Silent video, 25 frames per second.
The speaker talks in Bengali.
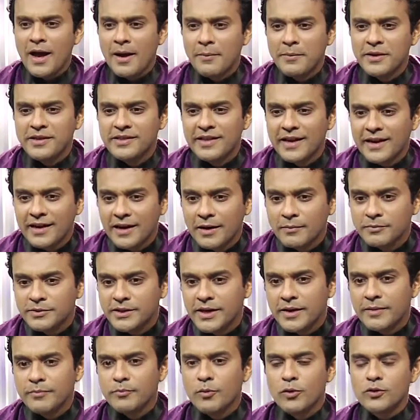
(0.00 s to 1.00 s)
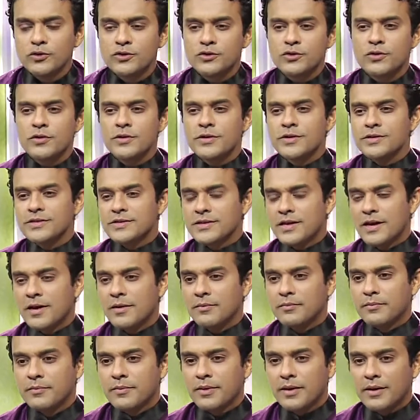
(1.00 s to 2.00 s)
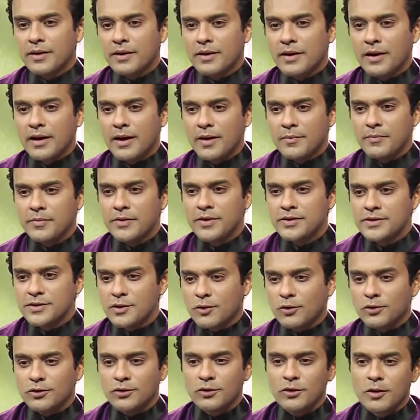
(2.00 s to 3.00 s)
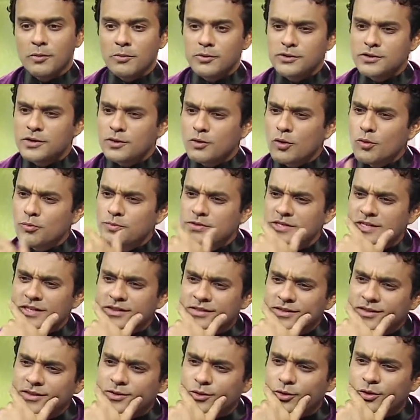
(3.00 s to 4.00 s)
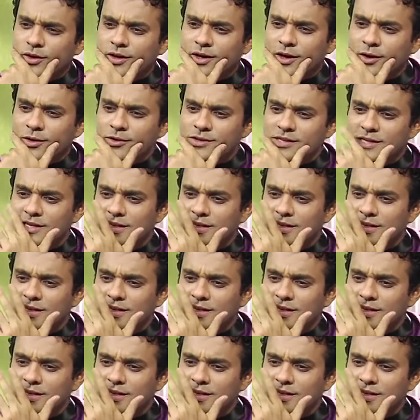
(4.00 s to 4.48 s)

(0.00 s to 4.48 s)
আমি দেখলাম যে মঞ্জুরুল ইসলাম আপনি যে কথাগুলো বলছেন খুব চিন্তিত হয়ে গেল যে